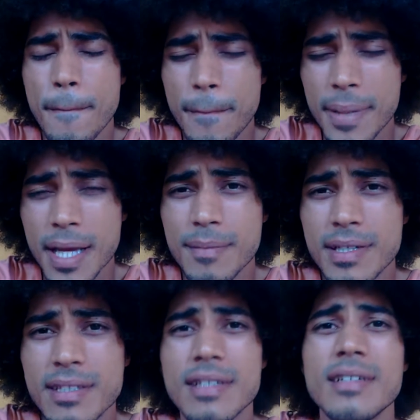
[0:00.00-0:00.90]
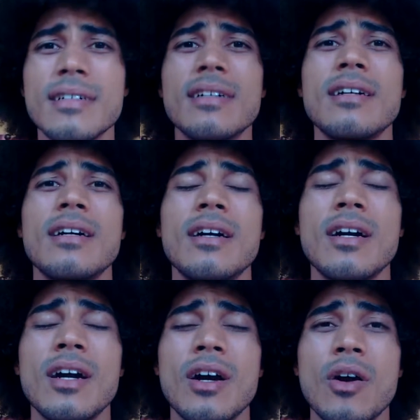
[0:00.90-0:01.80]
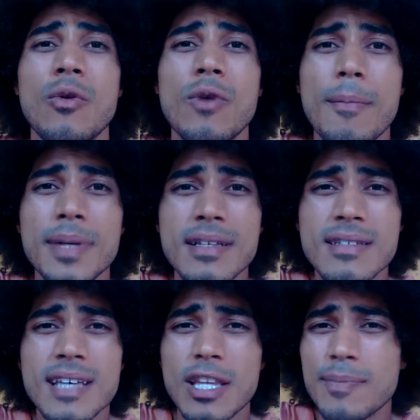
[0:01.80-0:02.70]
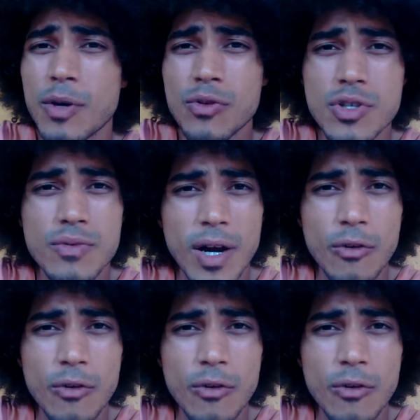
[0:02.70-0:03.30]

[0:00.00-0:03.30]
para manter o aprendizado, para continuar